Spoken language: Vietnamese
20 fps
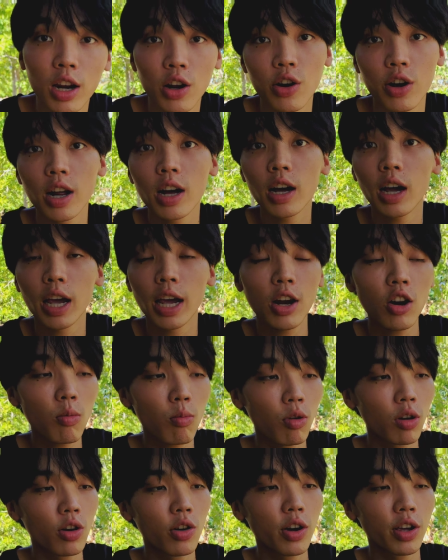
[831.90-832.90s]
nghìn người đăng ký
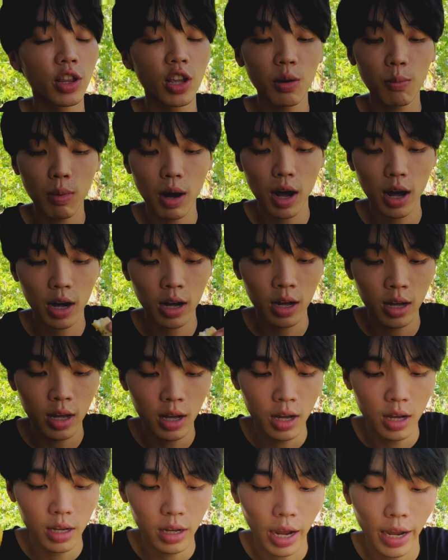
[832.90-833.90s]
rồi mọi người nhưng mà
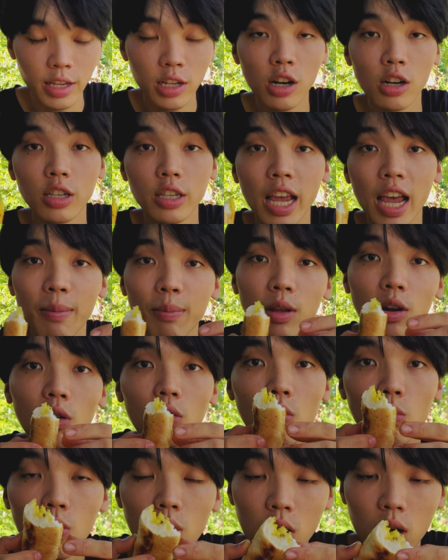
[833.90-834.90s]
cái giờ xem thì
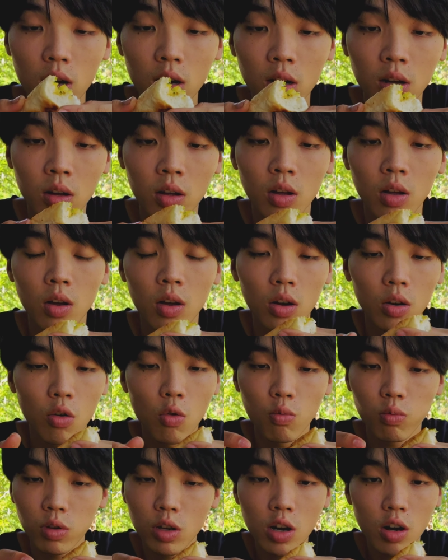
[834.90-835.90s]
nó cũng ờ,
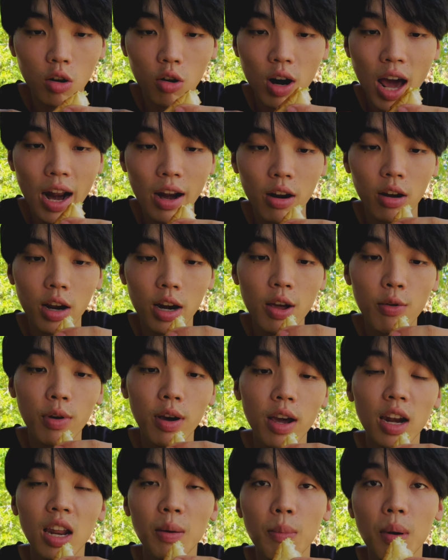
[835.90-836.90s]
cũng chưa có đạt được cái điều
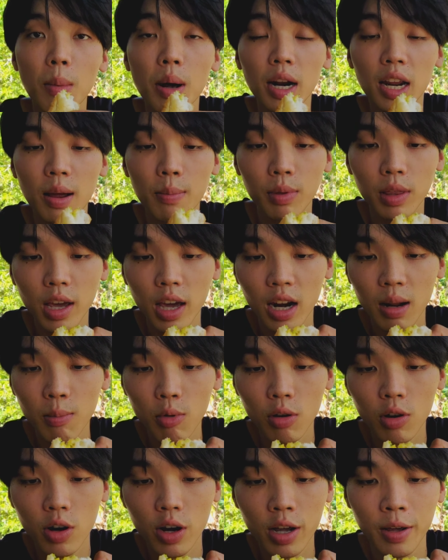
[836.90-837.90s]
kiện để mà bật kiếm tiền đấy
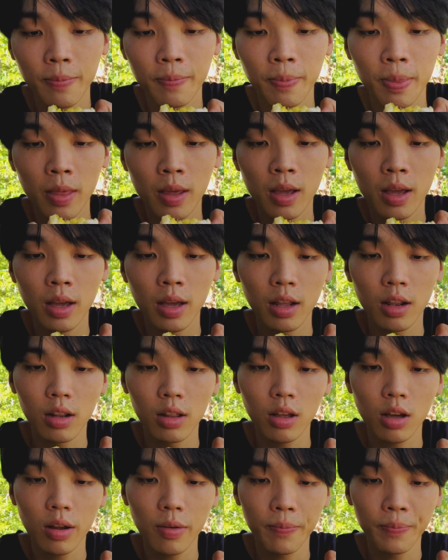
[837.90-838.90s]
mọi người
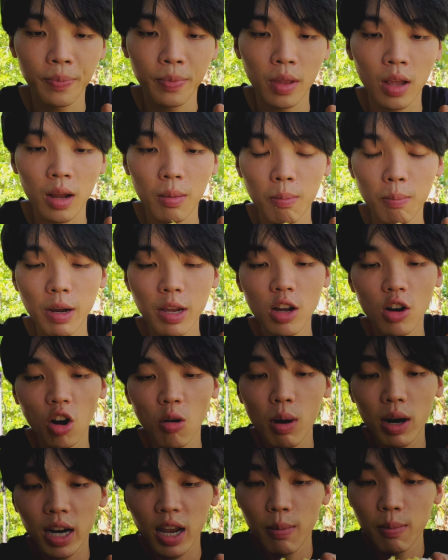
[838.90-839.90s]
bây giờ
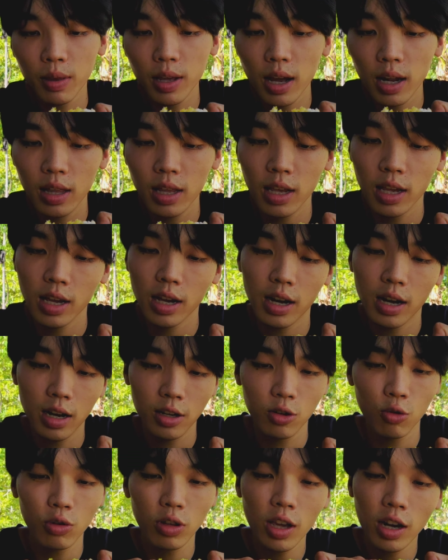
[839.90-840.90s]
có bật kiếm tiền thì ờ, số